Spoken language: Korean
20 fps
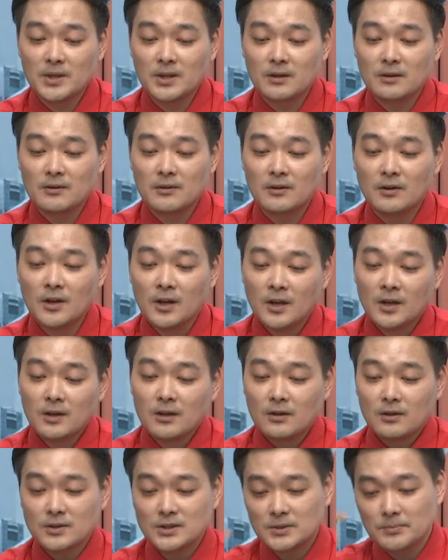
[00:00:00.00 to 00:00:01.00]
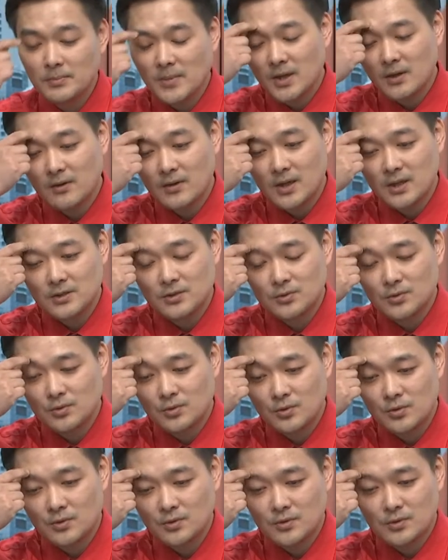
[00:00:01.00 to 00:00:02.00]
그래서 10만 어,
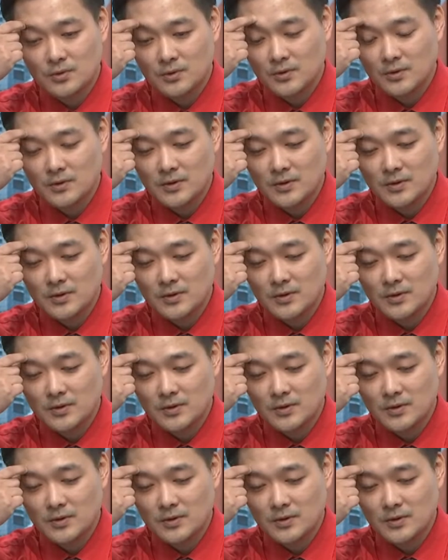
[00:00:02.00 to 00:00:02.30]
원까지도 어,